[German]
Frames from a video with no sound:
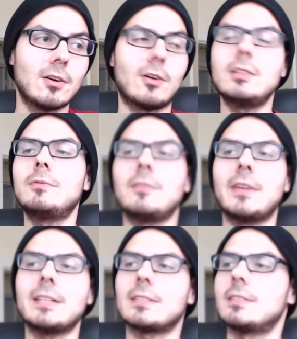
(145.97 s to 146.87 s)
Oliver
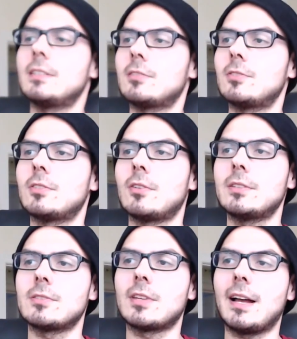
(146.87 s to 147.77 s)
Welke, die natürlich
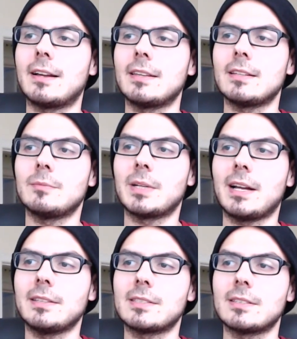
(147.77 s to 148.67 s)
heutzutage eher
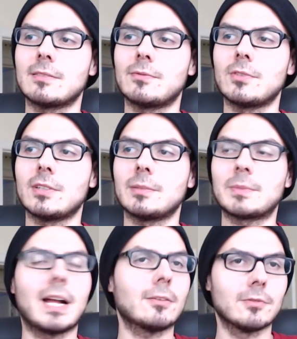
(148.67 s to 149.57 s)
bekannt sind für
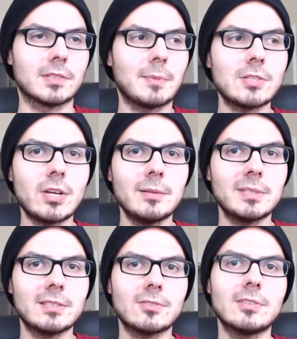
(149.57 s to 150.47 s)
Karl Rufus Matscheibe
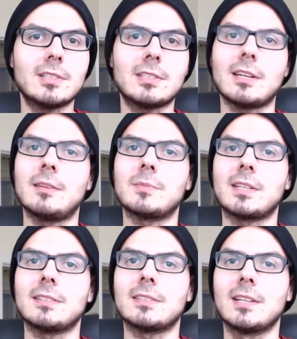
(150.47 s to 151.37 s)
natürlich, ähm,
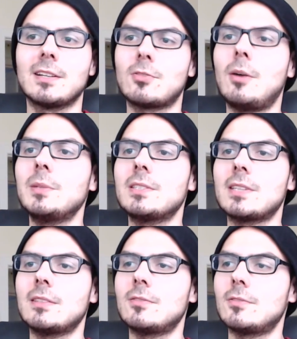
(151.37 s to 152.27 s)
seine
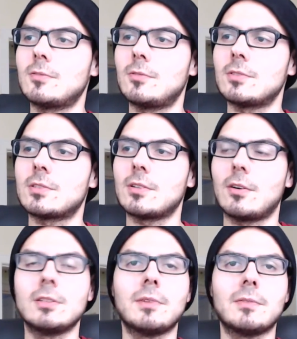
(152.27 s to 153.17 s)
Comedy-Sendung und äh,
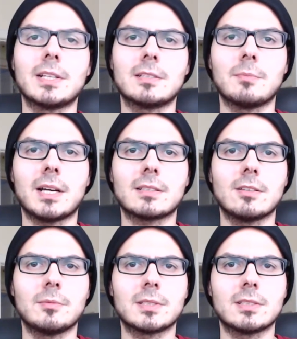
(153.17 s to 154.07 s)
Oliver Welke macht,
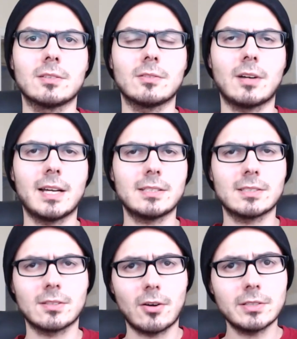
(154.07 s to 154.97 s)
glaube ich, die, heißt
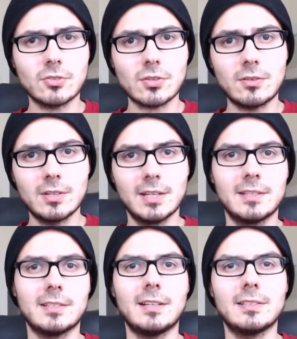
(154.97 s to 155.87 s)
es die Heute-Show?
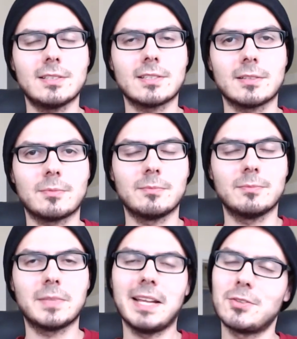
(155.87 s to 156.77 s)
Ja, diese
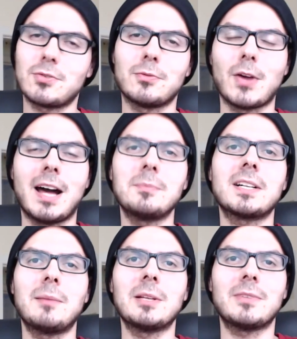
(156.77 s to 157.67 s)
Daily Show für Arme
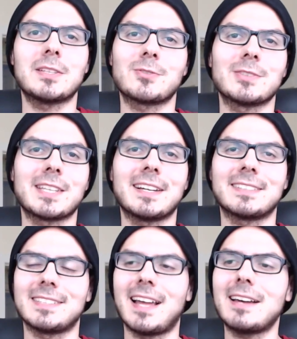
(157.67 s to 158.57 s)
kann man fast schon
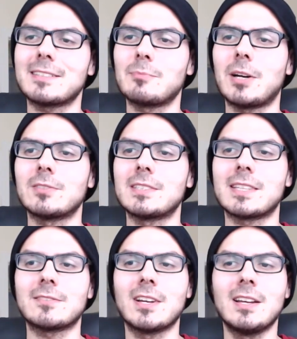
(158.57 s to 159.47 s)
sagen, die
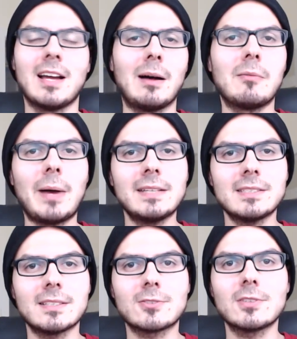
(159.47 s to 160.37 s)
Nachrichtenparodiesendung. Aber
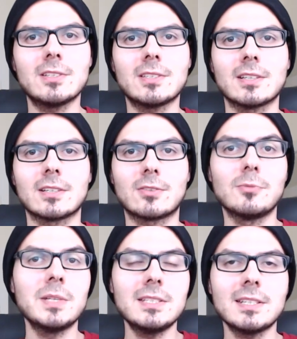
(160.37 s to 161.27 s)
beides natürlich äh,
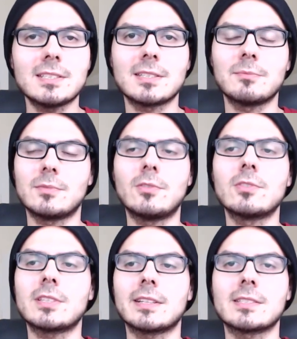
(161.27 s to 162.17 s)
Comedians im
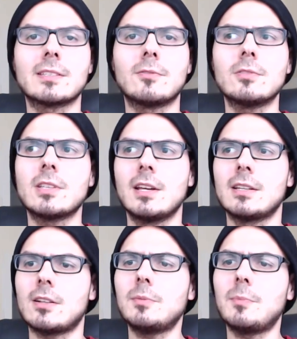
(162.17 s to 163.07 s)
größeren Sinne und
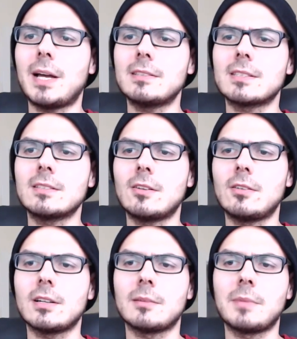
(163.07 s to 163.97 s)
ich glaube, die beiden sind
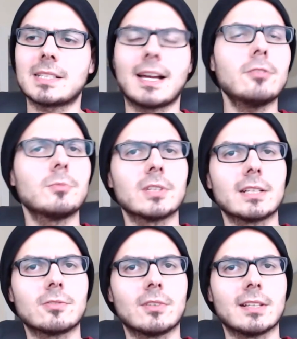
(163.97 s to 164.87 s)
auch ähm, als
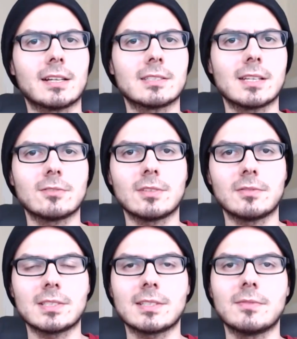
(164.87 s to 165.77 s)
Radiomoderatoren lange Zeit
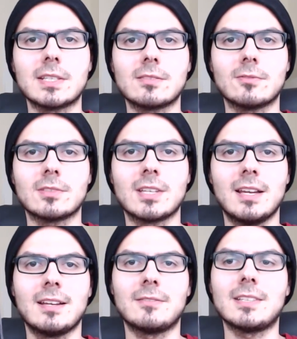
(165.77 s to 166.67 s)
unterwegs gewesen und
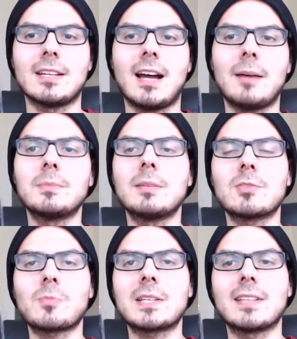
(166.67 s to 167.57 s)
äh, haben
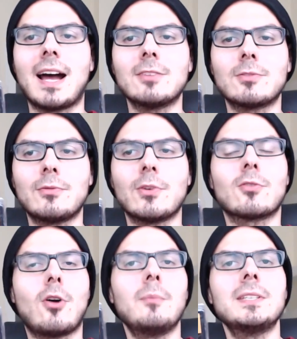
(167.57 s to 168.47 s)
dementsprechend Ahnung
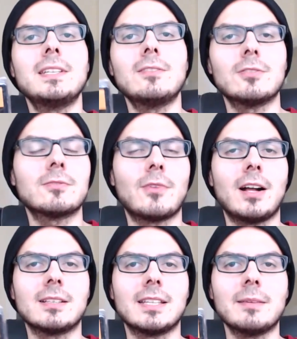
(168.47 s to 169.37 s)
von Comedy und vor
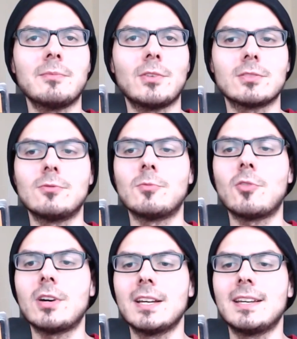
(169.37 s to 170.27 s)
allem eben von
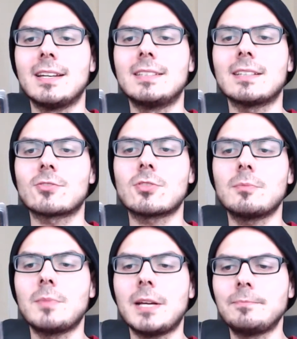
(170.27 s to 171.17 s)
Humor in ihren
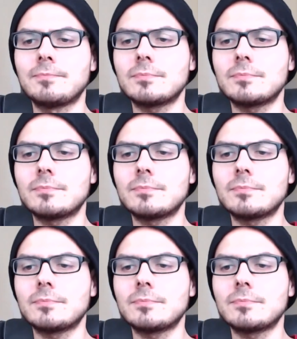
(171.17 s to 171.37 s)
Stimmen her.